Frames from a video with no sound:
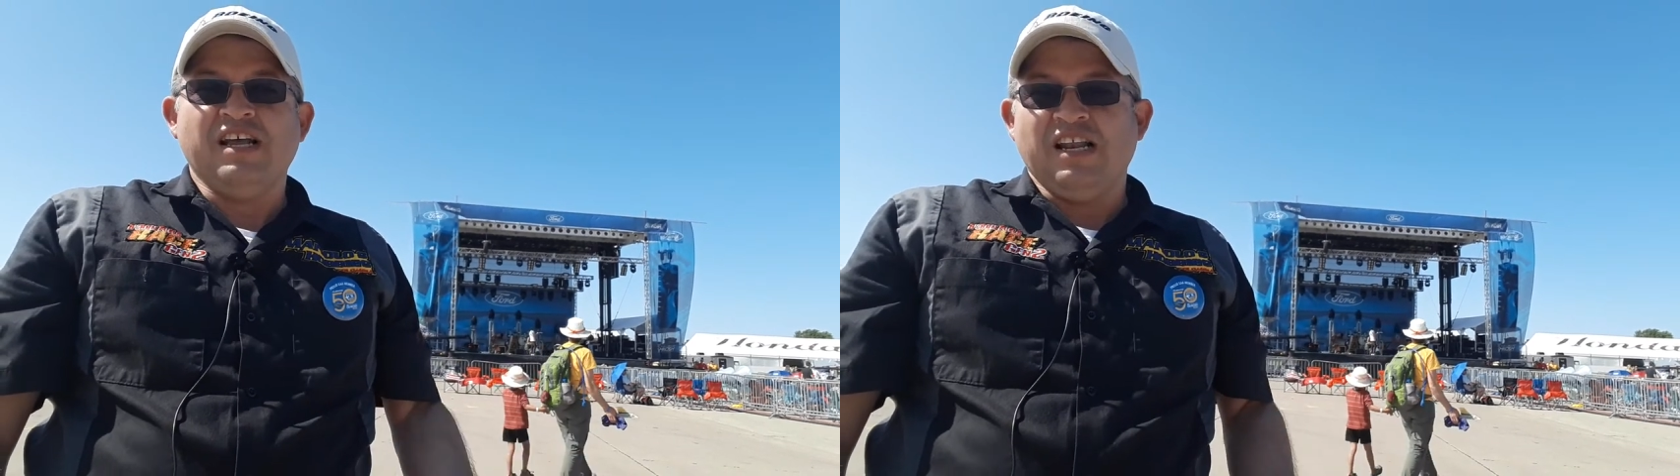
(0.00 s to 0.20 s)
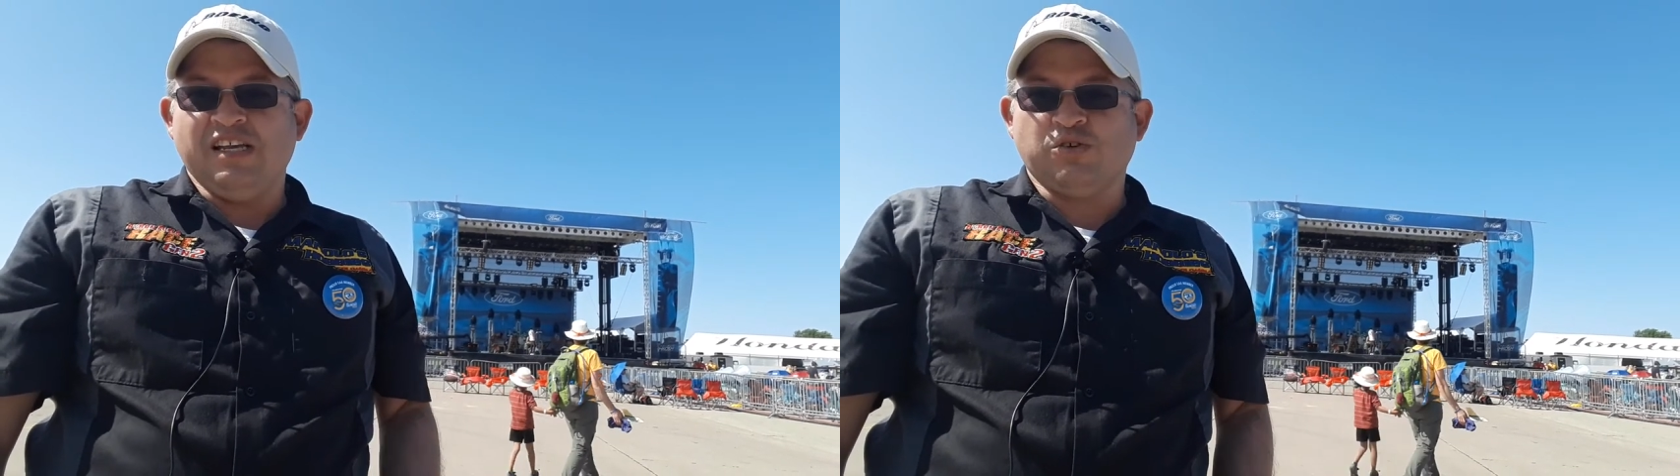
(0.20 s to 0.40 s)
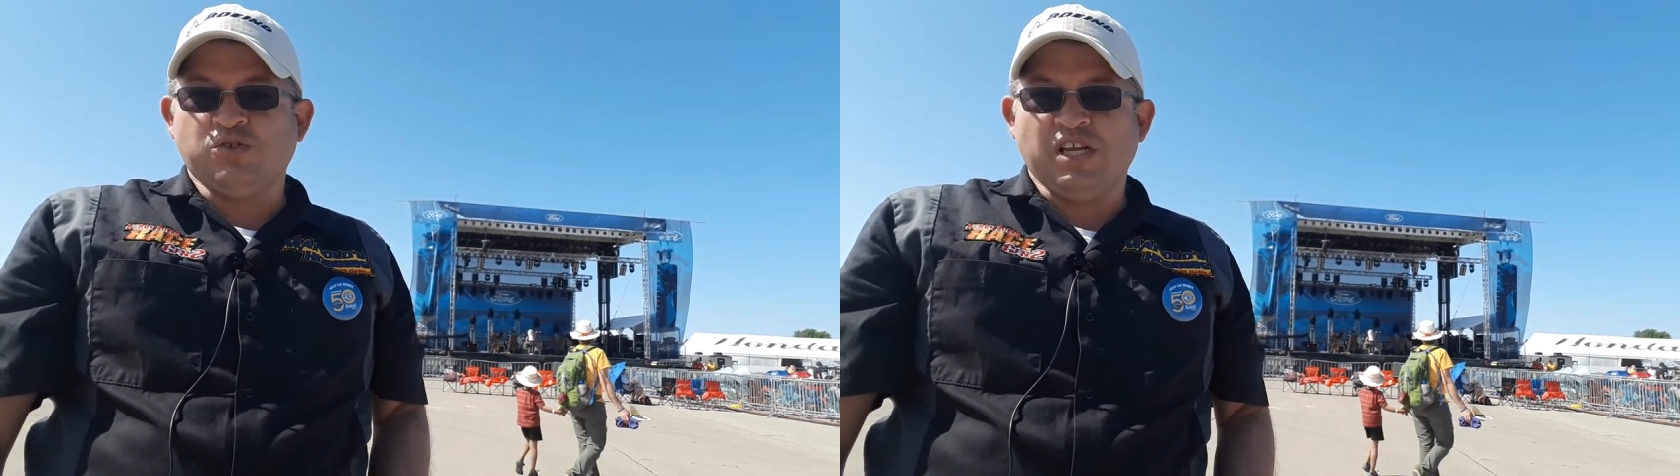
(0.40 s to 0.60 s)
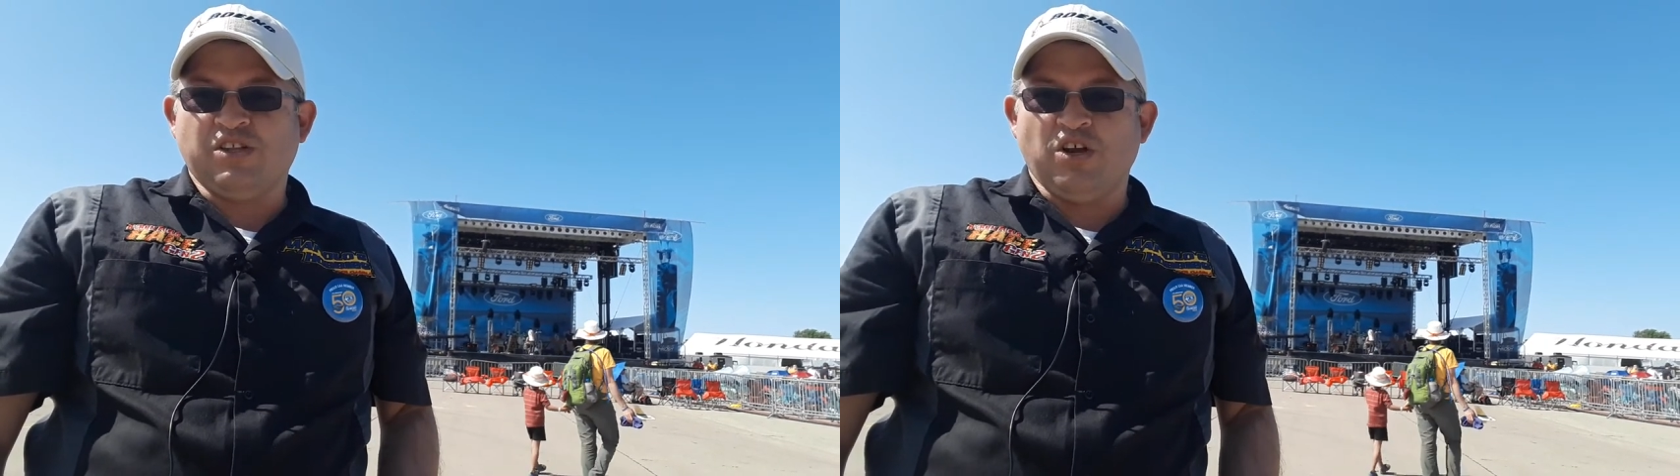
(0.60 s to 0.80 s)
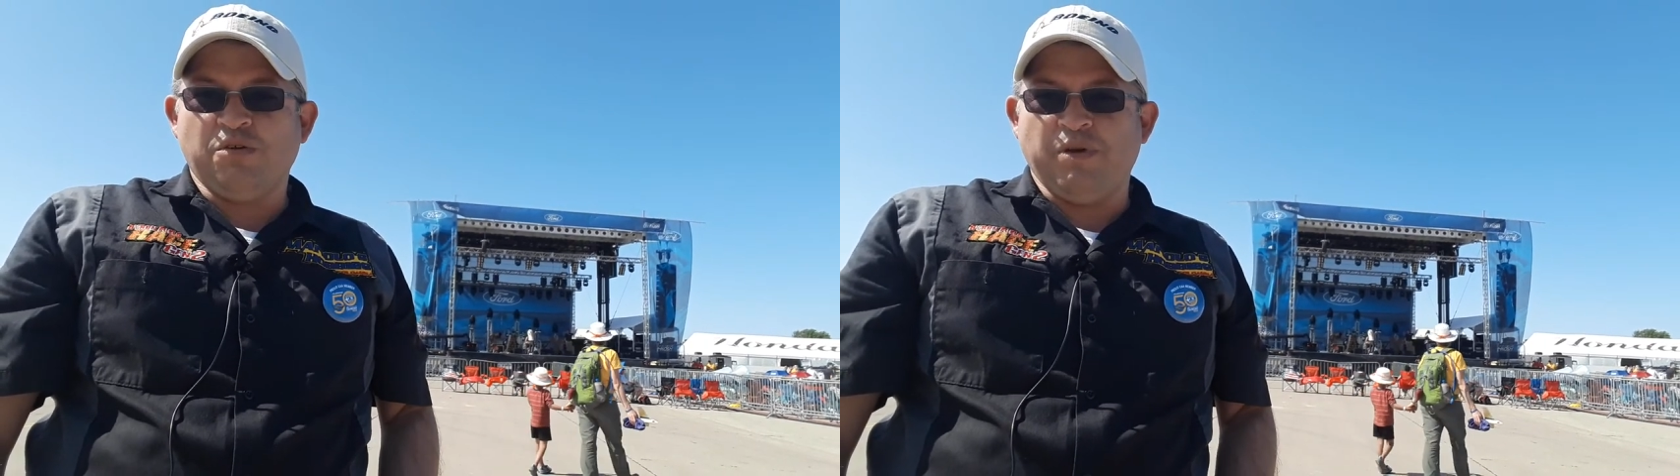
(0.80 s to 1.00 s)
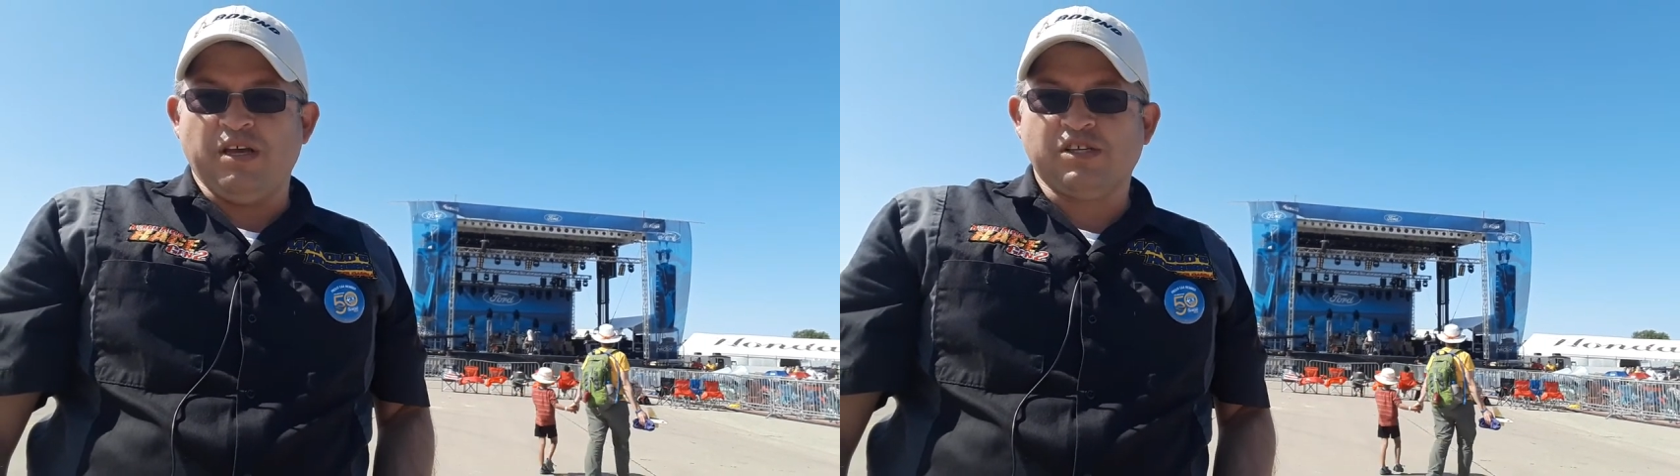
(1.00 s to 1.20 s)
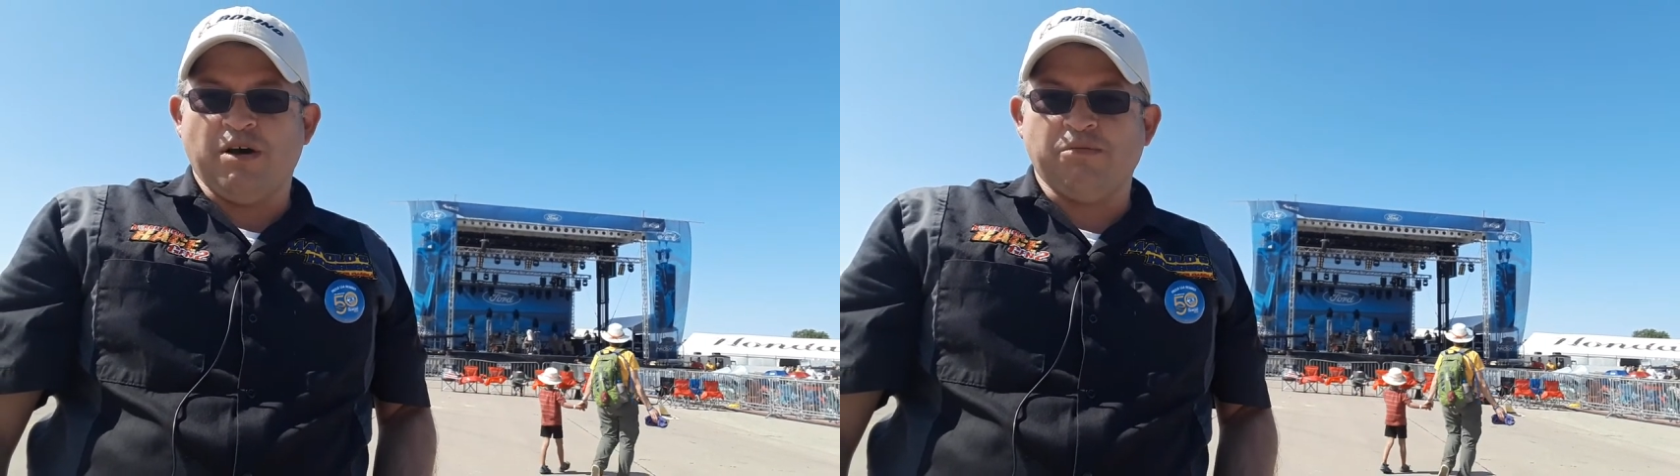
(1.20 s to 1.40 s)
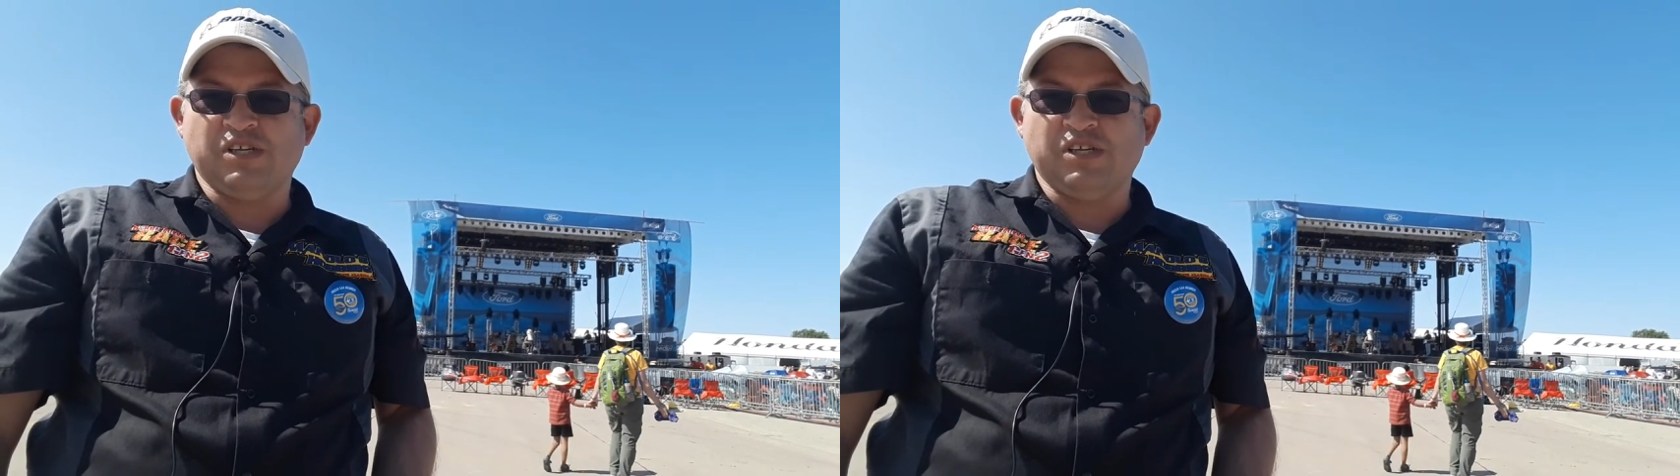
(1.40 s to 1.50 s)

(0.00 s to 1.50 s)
les gusten todos los videos que vamos